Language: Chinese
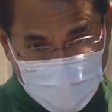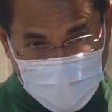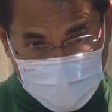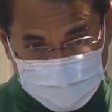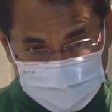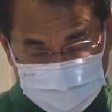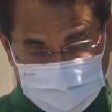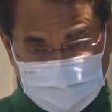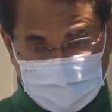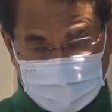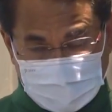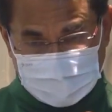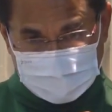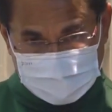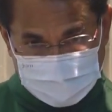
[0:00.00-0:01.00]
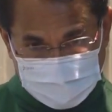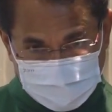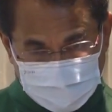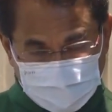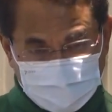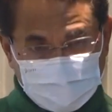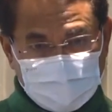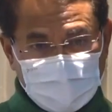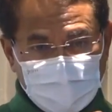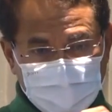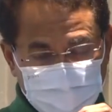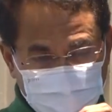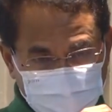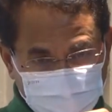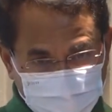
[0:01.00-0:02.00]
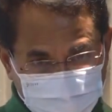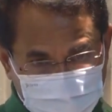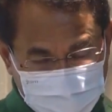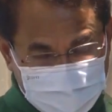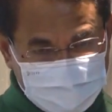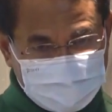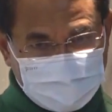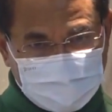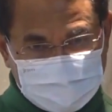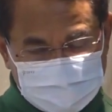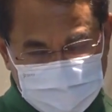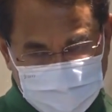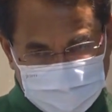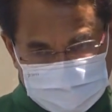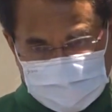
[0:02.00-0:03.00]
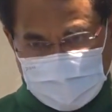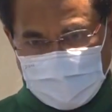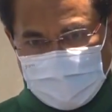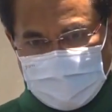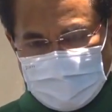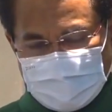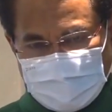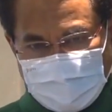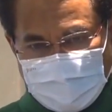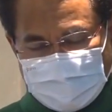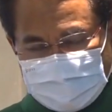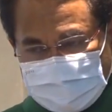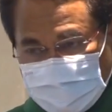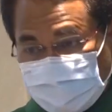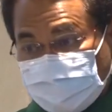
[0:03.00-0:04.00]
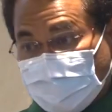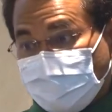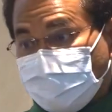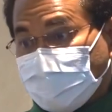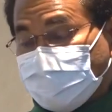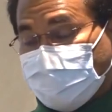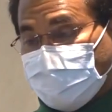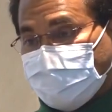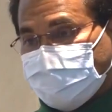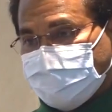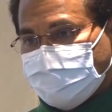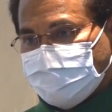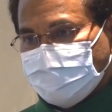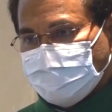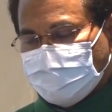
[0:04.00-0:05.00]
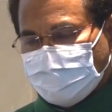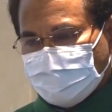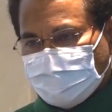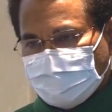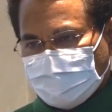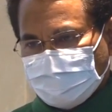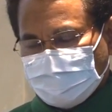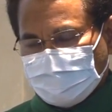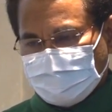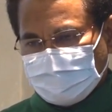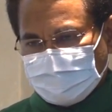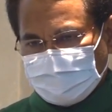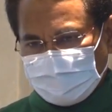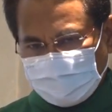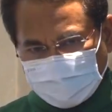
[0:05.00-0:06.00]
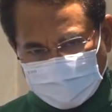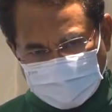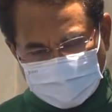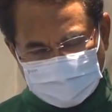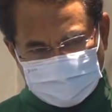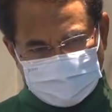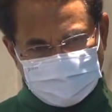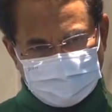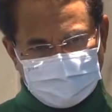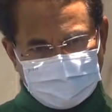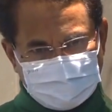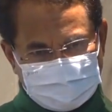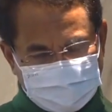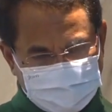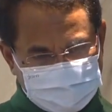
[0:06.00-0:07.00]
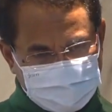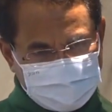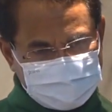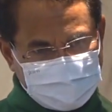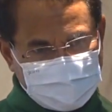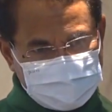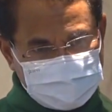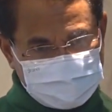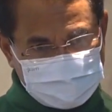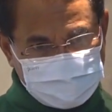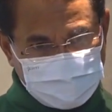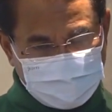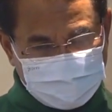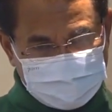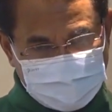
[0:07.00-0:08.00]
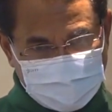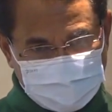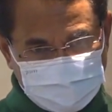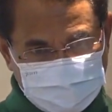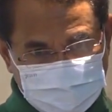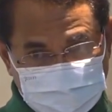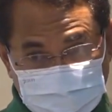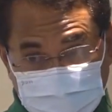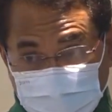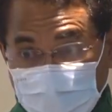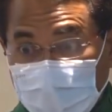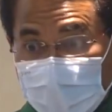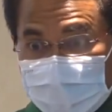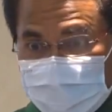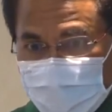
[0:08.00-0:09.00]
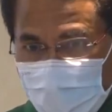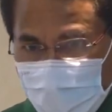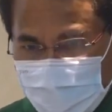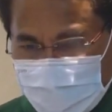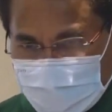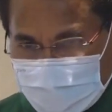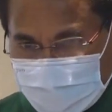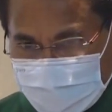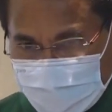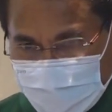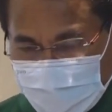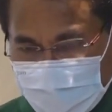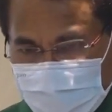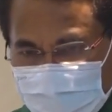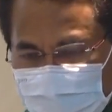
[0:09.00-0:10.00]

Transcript: 好的利用不义的钱财来交结朋友，以后。这个钱财失去了价值的时候，有朋友